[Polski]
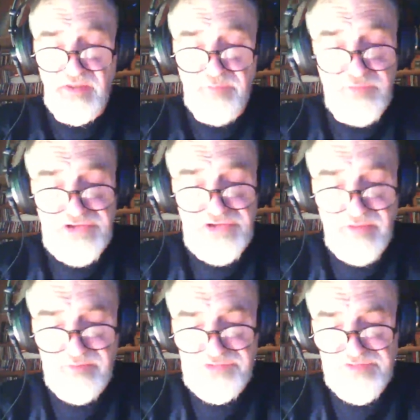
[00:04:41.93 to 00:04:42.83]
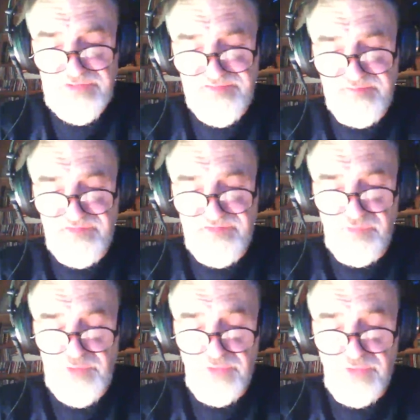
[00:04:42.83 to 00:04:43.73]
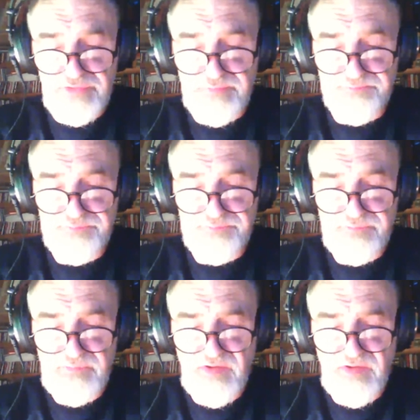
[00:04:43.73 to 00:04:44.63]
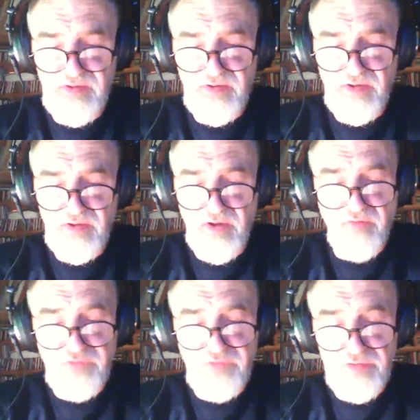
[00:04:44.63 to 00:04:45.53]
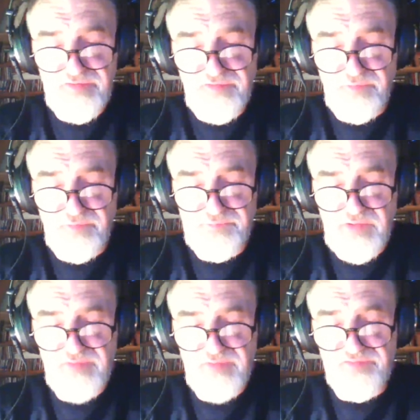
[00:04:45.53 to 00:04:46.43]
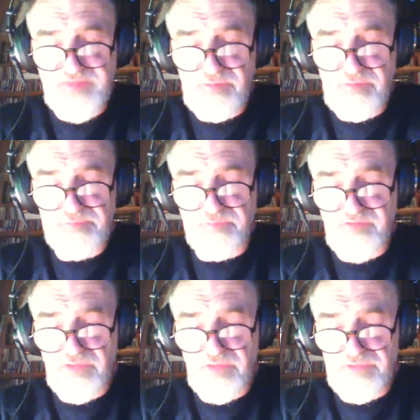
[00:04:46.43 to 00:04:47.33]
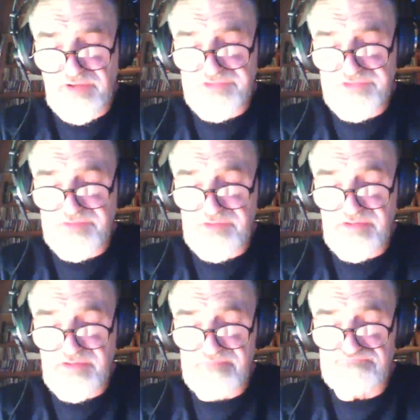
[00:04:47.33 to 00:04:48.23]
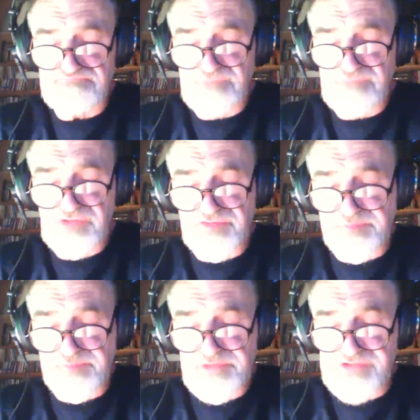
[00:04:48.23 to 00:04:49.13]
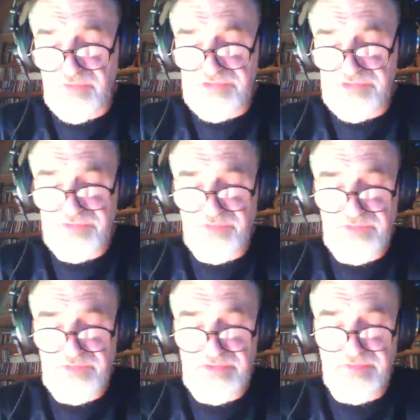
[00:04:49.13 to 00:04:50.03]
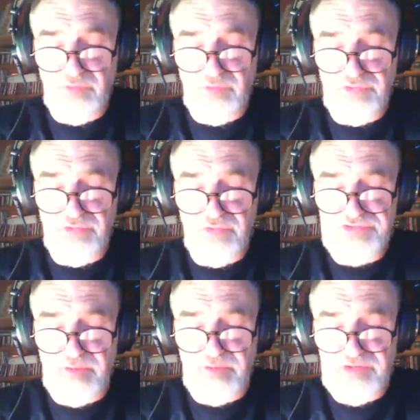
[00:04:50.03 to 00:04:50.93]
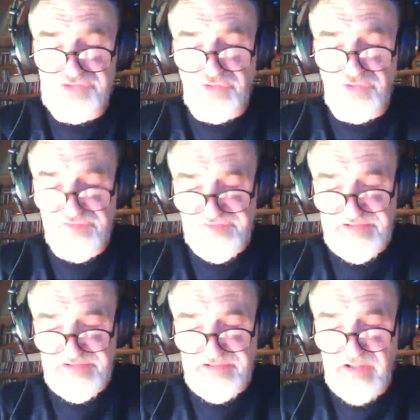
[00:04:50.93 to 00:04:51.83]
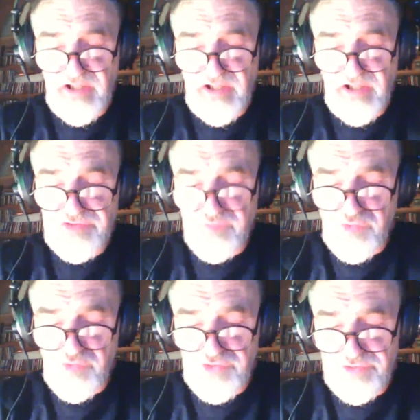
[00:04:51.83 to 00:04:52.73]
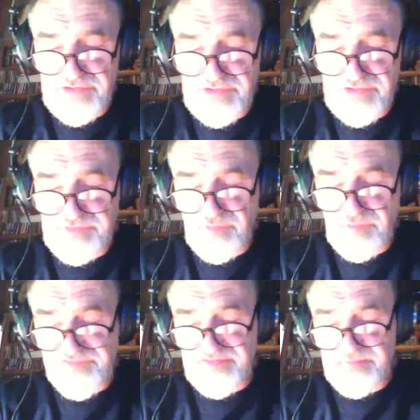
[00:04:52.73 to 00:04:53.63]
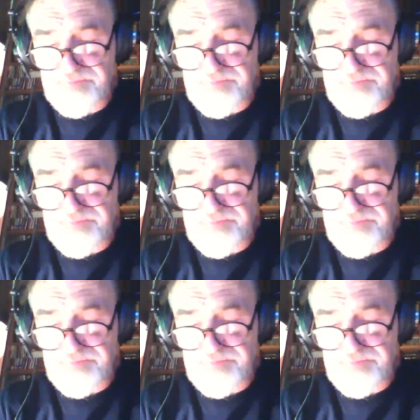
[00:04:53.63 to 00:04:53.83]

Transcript: Pomyślałem, że jestem zgubiony. W końcu zostałem powalony na ziemię, gdy zbliżały się do mnie demony o ciałach szorstkich i owłosionych niczym osty.